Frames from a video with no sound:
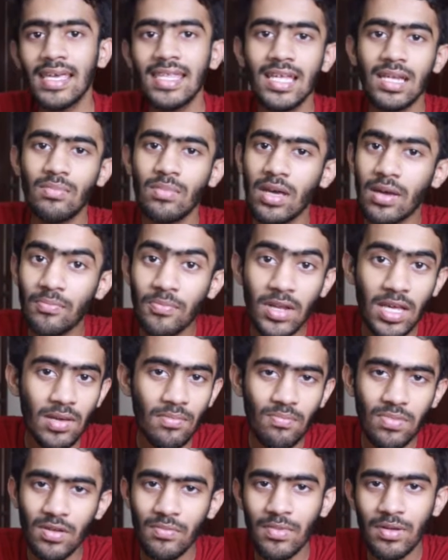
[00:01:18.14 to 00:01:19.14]
இதை நம்ம எப்படி
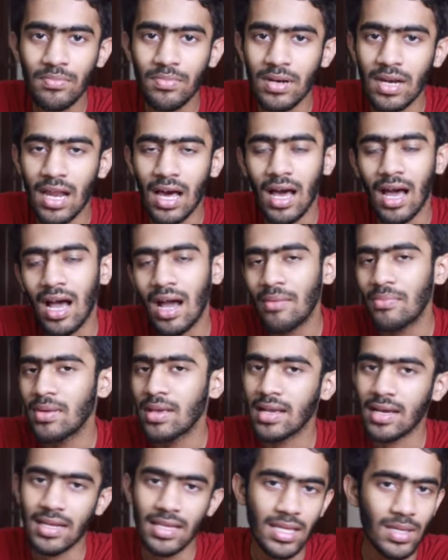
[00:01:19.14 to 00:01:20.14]
இம்ப்ளிமெண்ட் பண்ணலாம்
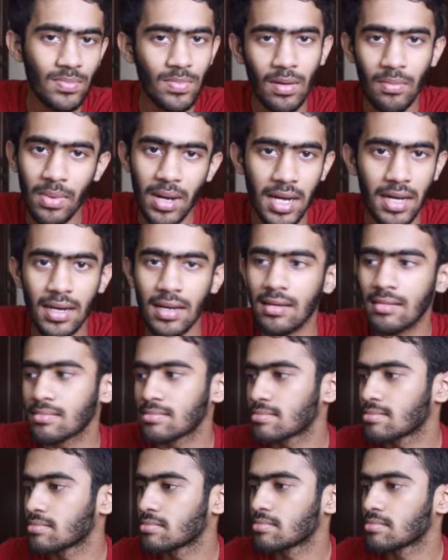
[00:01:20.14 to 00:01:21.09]
அப்படிங்கிறத இப்போ பார்க்கலாம்